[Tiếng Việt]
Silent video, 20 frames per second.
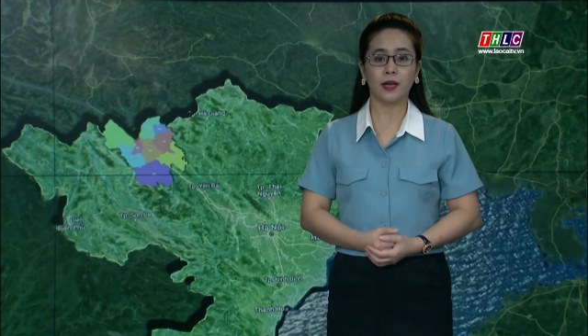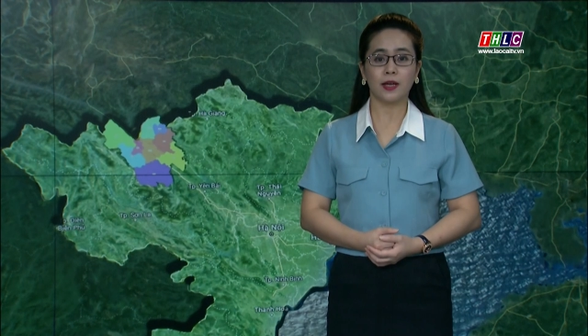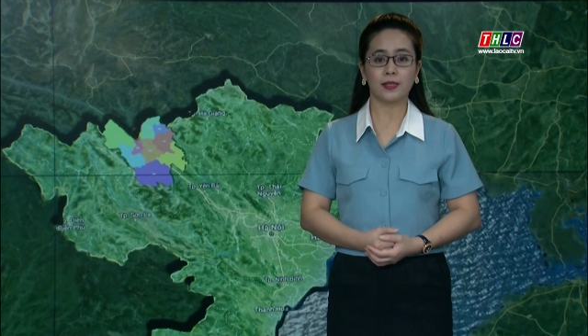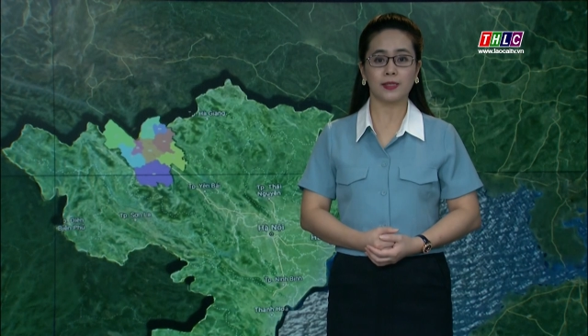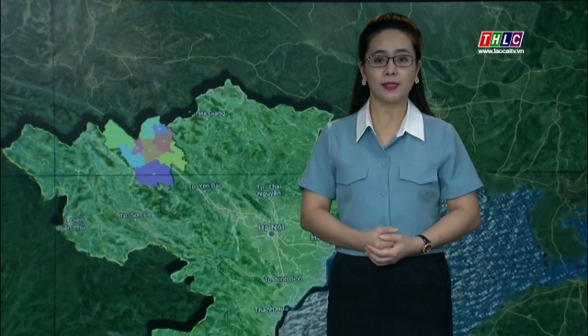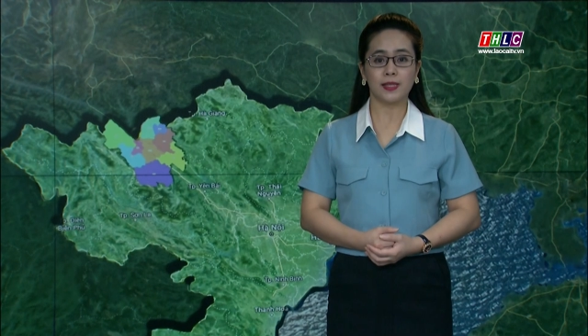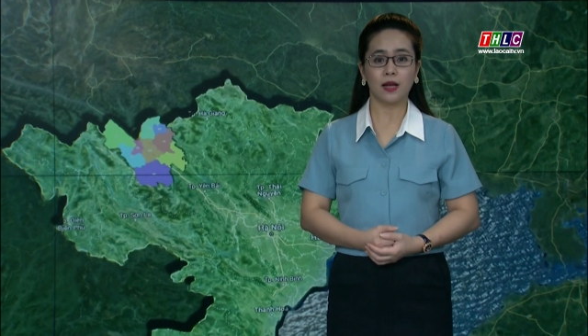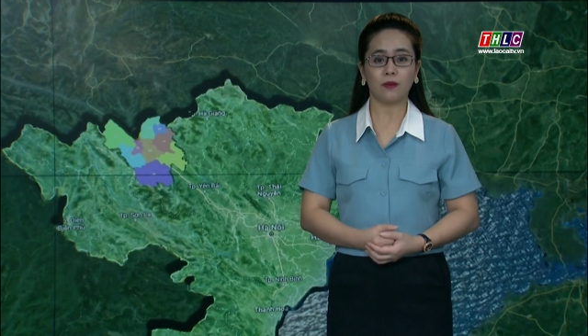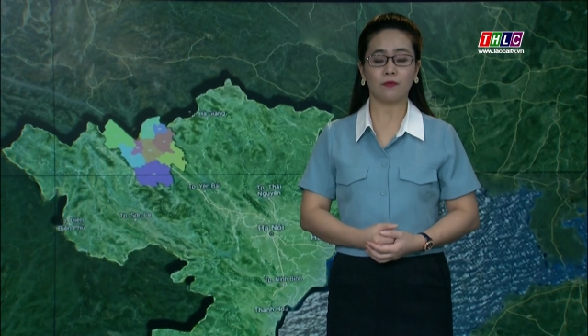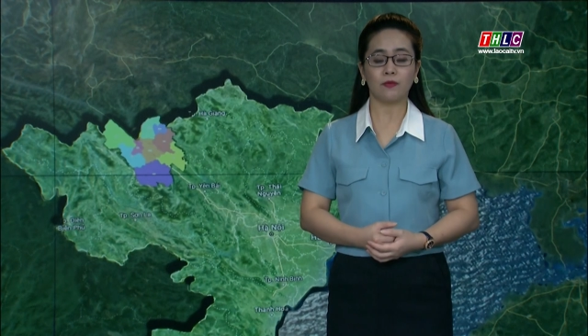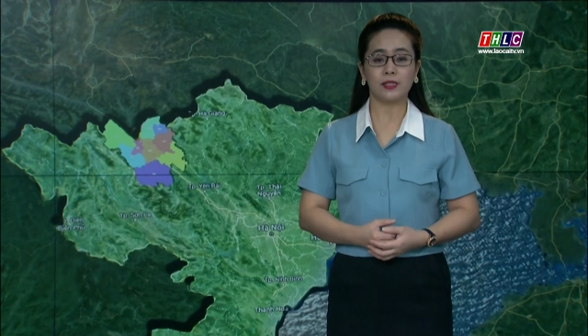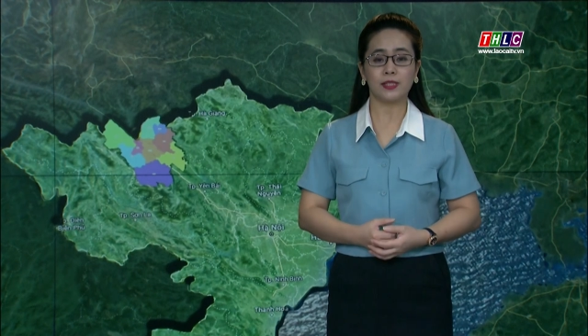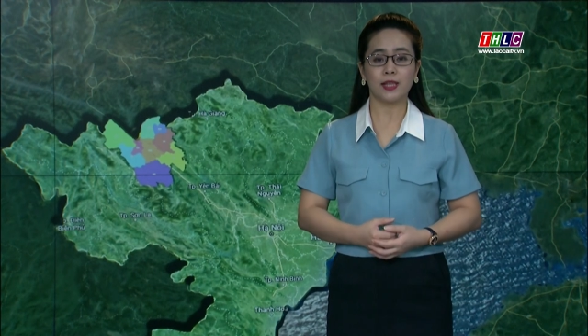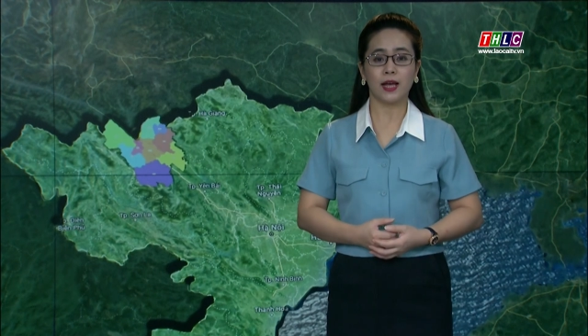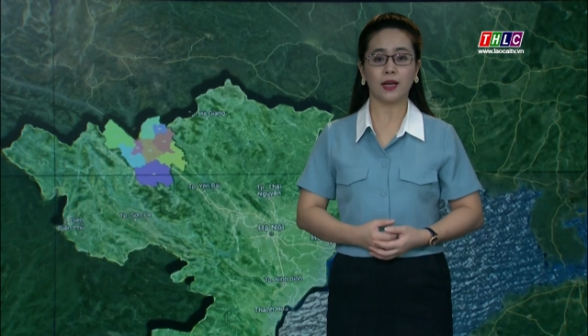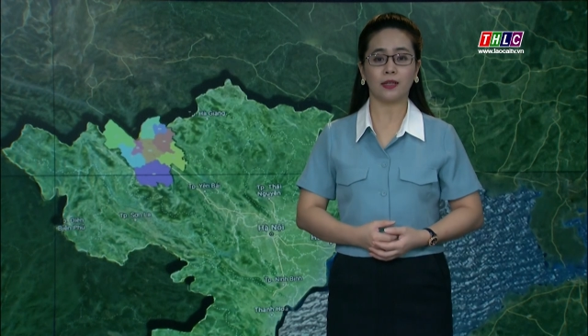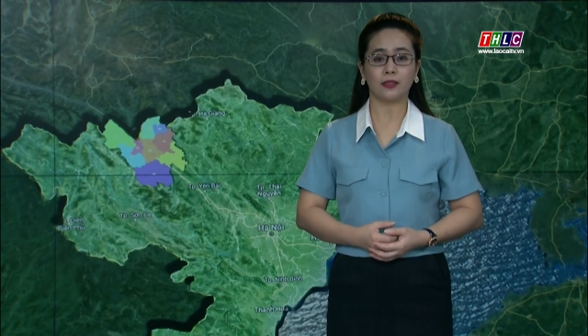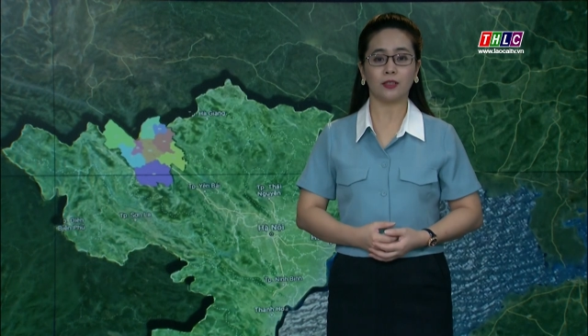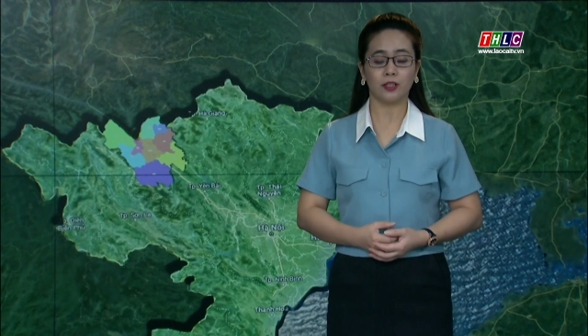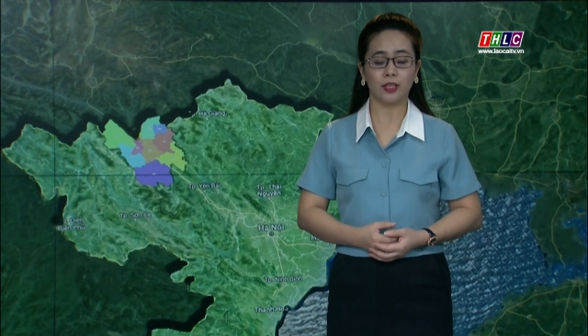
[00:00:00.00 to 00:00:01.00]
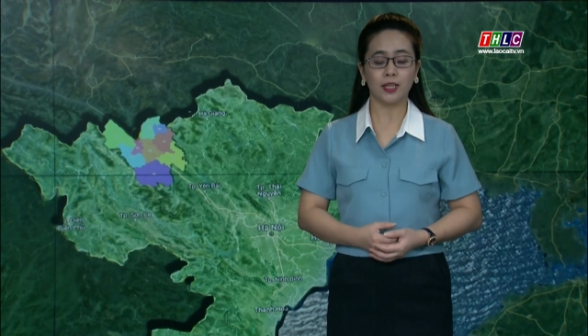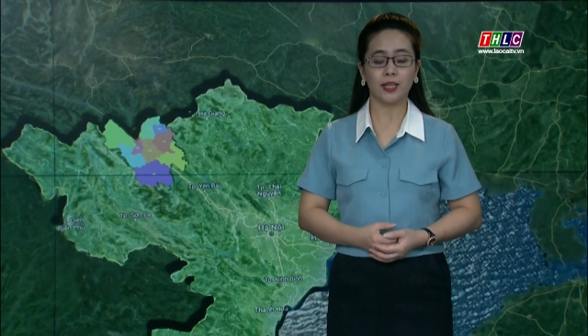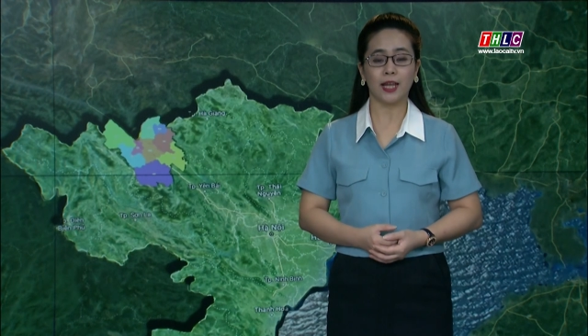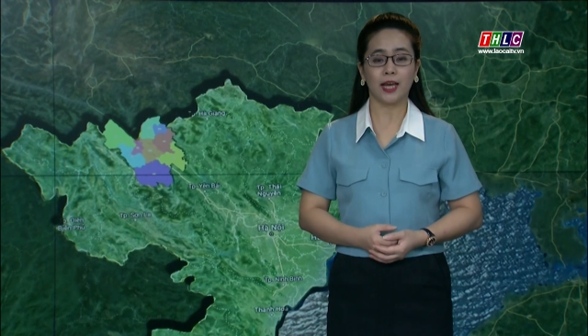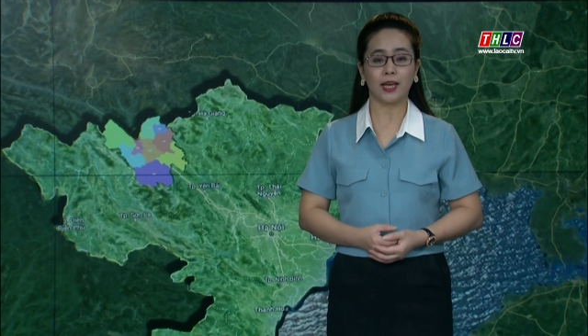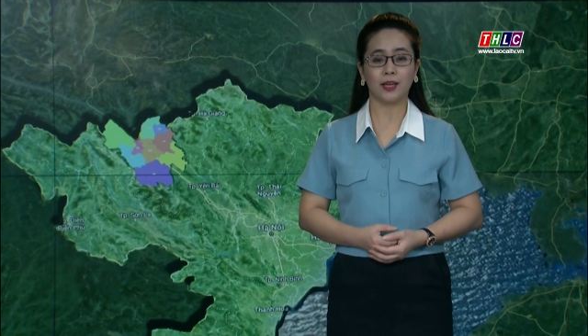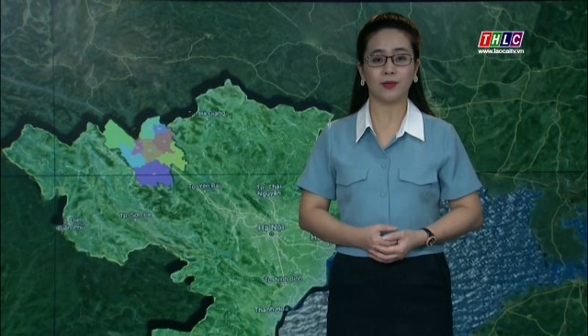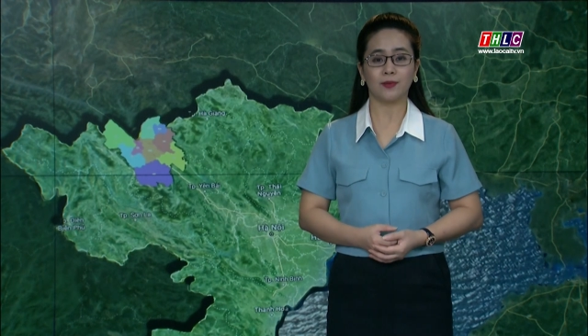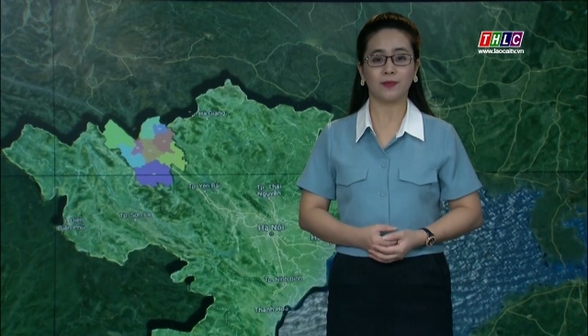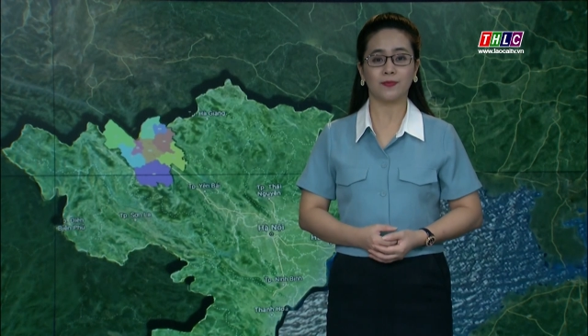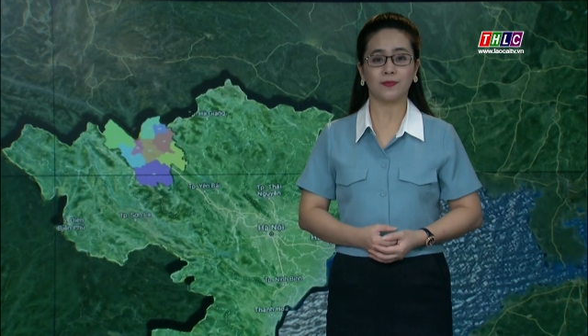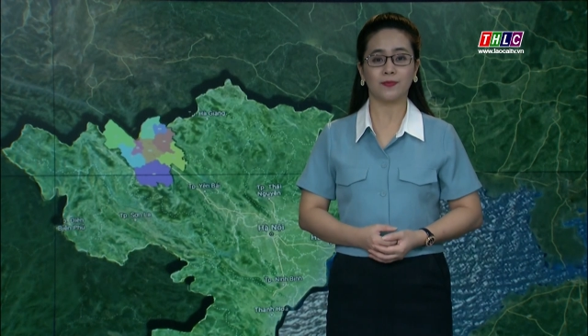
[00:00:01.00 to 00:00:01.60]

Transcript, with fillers: cảnh giác với dạng thời tiết này.